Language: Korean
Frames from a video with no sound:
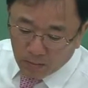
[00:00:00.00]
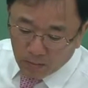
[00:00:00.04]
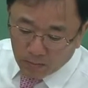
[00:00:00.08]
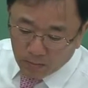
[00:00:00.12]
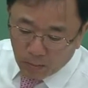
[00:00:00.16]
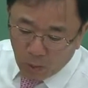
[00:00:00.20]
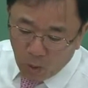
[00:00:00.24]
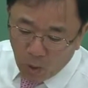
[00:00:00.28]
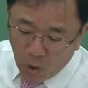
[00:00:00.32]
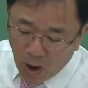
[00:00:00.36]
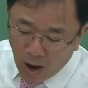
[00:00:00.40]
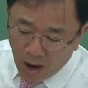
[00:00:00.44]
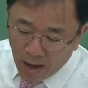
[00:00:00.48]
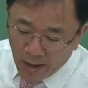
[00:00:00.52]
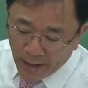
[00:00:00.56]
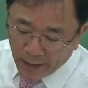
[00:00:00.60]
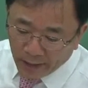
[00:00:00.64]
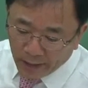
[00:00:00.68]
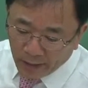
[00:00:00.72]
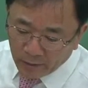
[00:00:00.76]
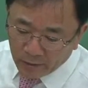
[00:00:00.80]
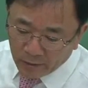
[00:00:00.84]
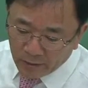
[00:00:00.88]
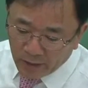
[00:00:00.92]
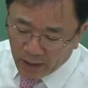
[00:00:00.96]

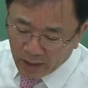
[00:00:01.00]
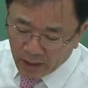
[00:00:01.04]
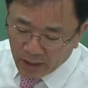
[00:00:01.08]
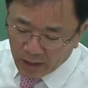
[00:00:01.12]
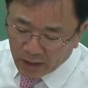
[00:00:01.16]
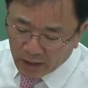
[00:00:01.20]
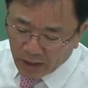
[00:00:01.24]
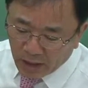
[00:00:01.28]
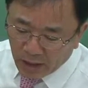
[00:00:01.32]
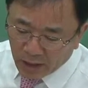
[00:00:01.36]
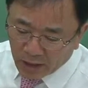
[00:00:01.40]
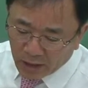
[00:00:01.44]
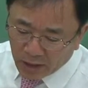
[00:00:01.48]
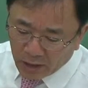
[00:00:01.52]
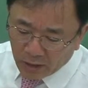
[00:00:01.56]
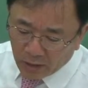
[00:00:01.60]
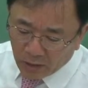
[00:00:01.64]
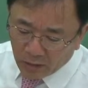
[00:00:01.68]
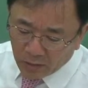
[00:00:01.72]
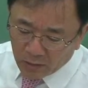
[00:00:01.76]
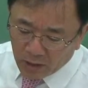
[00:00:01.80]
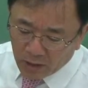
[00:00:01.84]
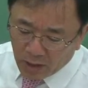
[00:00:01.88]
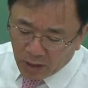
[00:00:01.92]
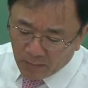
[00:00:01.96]
포화액의 유량이
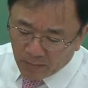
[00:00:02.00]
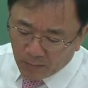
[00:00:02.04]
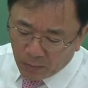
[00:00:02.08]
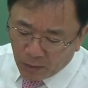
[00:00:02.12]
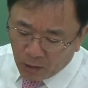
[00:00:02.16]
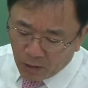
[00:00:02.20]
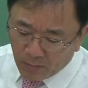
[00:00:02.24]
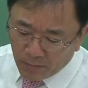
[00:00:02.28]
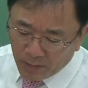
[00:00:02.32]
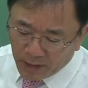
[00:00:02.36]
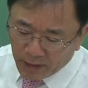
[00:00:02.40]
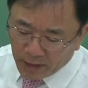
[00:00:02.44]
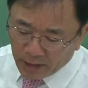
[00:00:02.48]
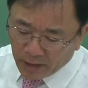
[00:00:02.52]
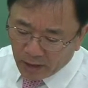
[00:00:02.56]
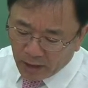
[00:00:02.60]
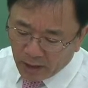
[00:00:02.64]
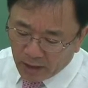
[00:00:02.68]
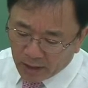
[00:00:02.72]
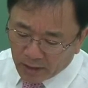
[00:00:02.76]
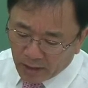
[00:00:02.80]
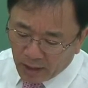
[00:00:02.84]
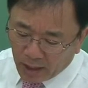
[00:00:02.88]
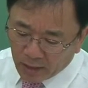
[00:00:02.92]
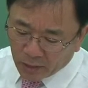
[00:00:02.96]
7kg per
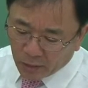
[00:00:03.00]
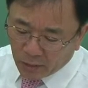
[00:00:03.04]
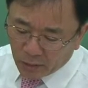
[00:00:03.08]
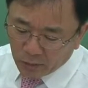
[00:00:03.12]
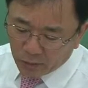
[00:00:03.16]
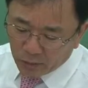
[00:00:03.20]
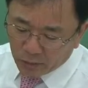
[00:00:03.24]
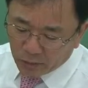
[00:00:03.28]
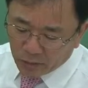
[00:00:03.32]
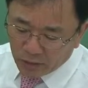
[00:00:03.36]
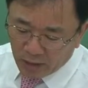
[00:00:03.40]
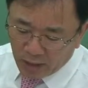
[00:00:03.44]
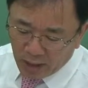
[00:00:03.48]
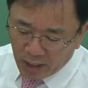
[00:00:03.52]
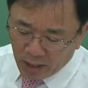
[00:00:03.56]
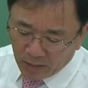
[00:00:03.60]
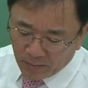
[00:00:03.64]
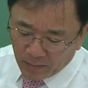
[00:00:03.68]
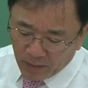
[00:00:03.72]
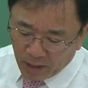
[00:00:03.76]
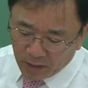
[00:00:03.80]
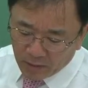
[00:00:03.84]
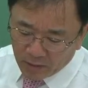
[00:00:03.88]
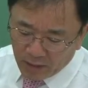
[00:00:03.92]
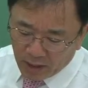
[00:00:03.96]
minute일 때전
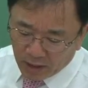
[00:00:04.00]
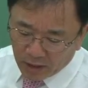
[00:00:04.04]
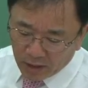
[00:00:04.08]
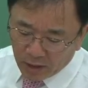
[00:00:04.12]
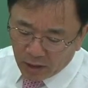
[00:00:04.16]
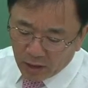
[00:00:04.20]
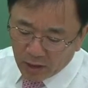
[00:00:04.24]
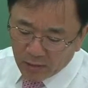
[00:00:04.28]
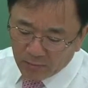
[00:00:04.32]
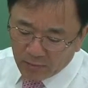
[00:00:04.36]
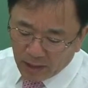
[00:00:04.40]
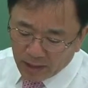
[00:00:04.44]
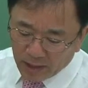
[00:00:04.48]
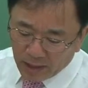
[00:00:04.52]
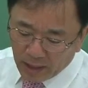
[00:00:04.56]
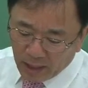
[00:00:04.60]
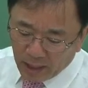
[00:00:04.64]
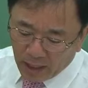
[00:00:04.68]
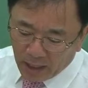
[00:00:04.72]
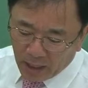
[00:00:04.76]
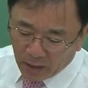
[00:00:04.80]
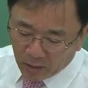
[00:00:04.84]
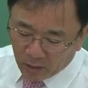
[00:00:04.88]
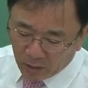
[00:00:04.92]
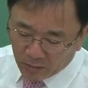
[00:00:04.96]
유출냉매 의 유량은
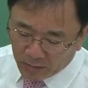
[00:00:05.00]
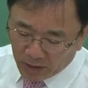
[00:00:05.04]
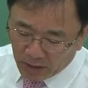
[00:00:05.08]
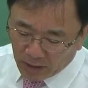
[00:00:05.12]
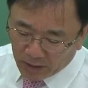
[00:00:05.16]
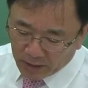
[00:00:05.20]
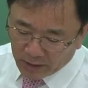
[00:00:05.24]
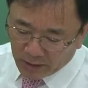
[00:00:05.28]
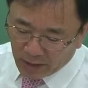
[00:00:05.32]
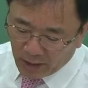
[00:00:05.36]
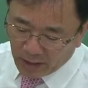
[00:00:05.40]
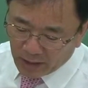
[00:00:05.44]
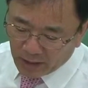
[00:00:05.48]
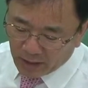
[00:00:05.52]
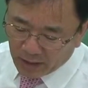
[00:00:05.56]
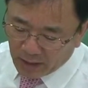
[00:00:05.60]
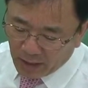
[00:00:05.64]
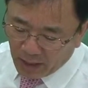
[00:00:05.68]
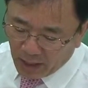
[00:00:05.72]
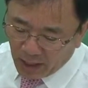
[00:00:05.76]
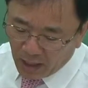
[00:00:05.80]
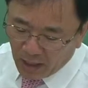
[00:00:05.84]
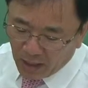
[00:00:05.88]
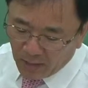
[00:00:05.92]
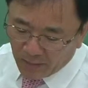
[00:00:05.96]
얼마냐 겁니다. 그때
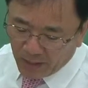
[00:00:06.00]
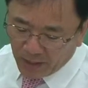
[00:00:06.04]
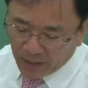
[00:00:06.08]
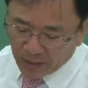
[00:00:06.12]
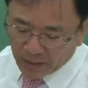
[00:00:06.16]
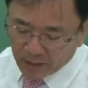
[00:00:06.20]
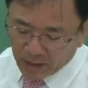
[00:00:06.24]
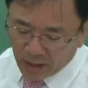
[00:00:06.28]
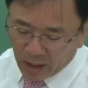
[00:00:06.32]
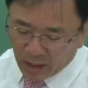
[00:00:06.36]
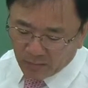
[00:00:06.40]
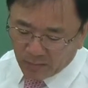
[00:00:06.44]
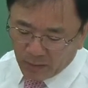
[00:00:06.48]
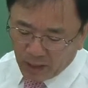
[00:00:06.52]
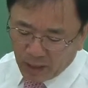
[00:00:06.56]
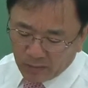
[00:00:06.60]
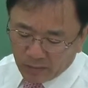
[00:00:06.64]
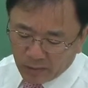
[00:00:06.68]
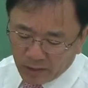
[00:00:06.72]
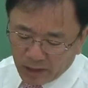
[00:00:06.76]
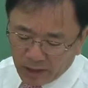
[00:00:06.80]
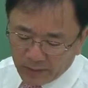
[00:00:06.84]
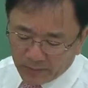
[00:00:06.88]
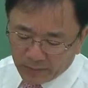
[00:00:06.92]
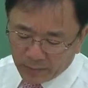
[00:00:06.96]
이때 팽창
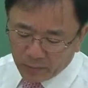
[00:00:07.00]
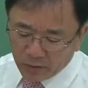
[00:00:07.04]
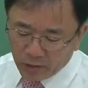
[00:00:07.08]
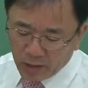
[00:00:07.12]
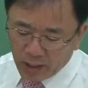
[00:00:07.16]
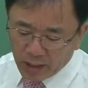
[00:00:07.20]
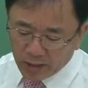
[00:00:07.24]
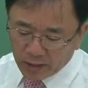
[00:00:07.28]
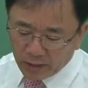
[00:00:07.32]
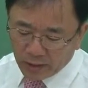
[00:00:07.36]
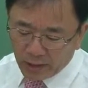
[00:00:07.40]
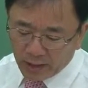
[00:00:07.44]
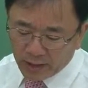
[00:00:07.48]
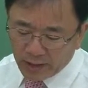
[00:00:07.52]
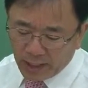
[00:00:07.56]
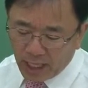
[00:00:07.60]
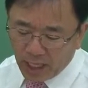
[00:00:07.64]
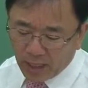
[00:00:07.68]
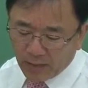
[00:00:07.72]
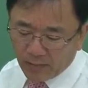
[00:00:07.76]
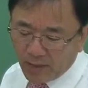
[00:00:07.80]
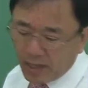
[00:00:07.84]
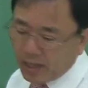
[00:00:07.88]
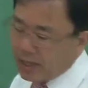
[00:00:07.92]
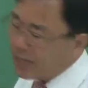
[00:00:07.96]
밸브 입구에서의
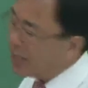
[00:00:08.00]
냉매